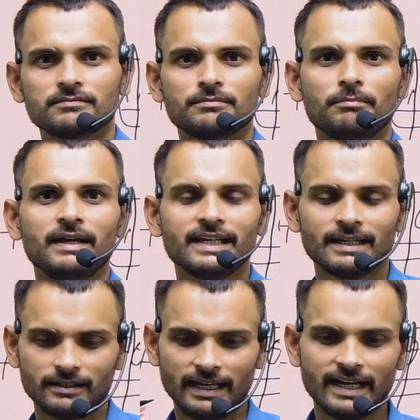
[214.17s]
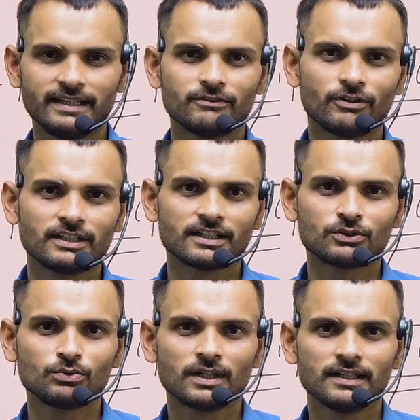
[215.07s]
मैं ऐड वन कर
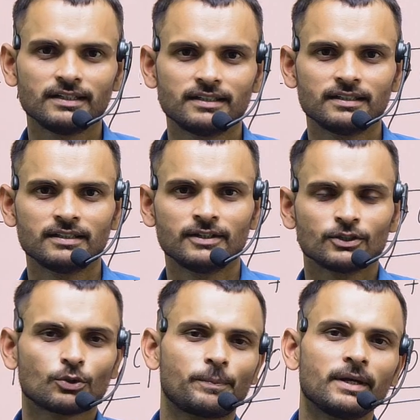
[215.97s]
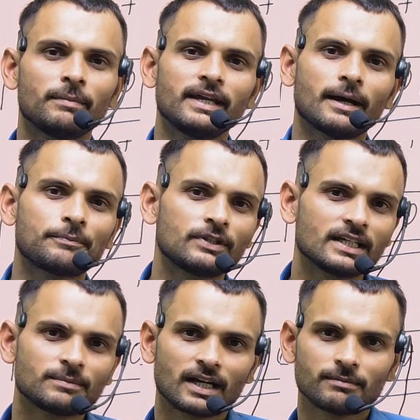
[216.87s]
दूंगा तो फिर मैं आपसे एक
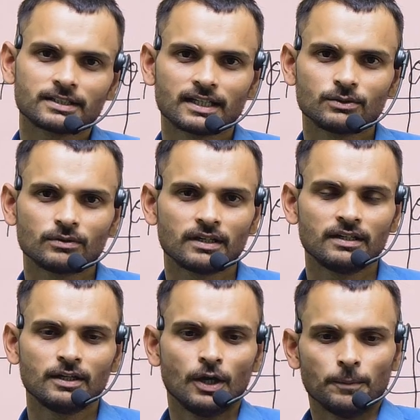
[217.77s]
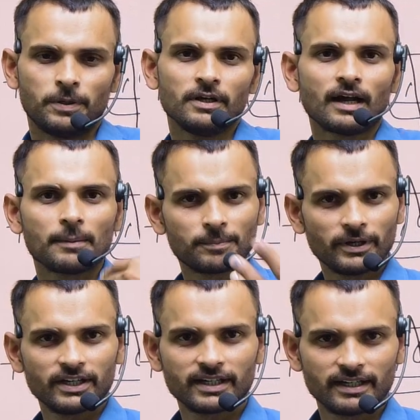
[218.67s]
बड़ा बता दूंगा फिर आप
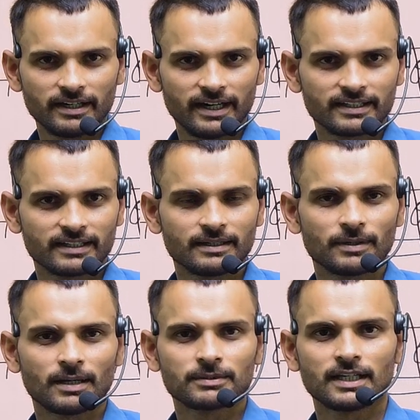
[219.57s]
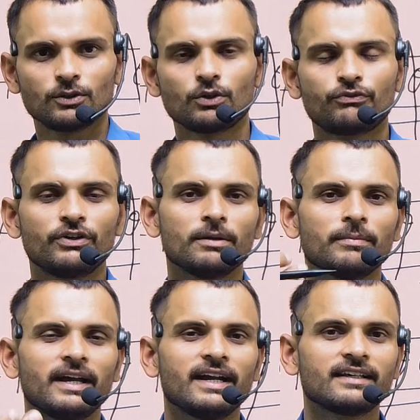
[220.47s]
एक ऐड करके बड़ा बता दोगे फिर
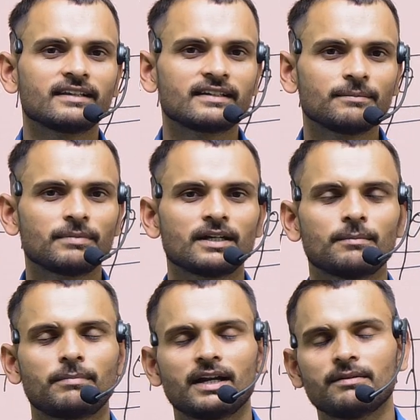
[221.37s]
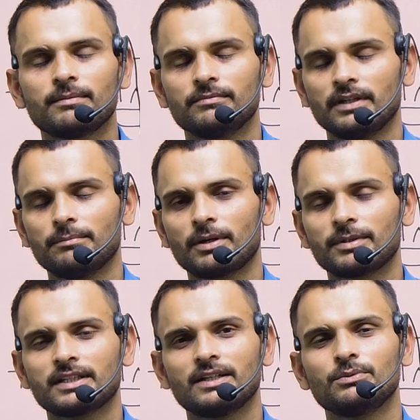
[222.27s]
मैं ऐड करके बड़ा, बड़ा नंबर
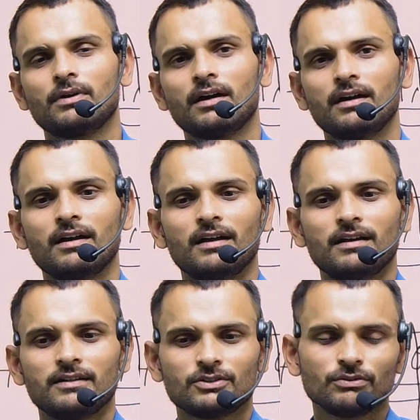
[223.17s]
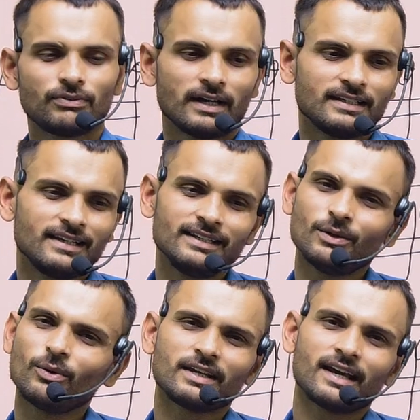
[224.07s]
बता दूंगा तो फाइनली ये
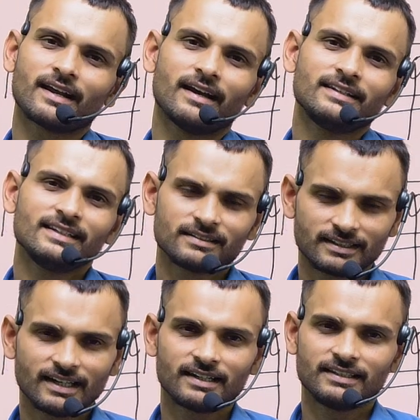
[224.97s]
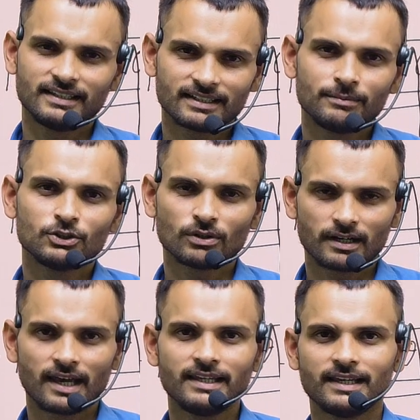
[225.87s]
हो क्या रहा है ये क्या ये कभी जो
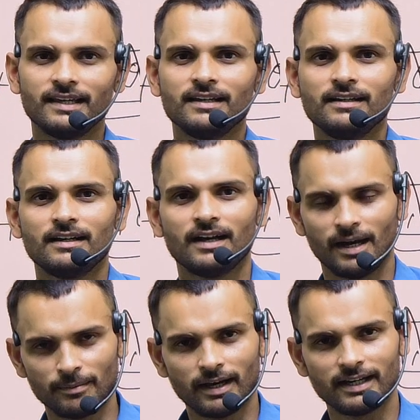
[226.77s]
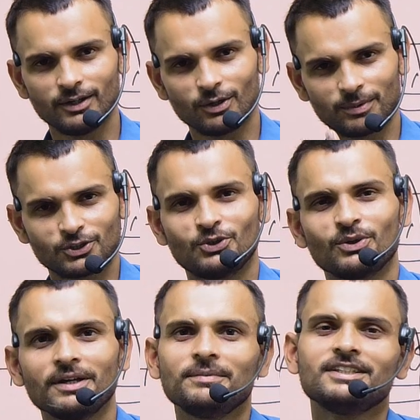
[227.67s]
लड़ाई है हमारे और बच्चों
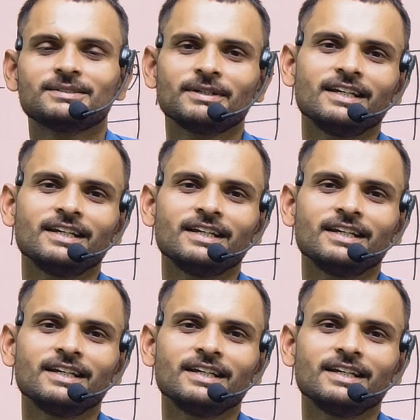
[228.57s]
के बीच में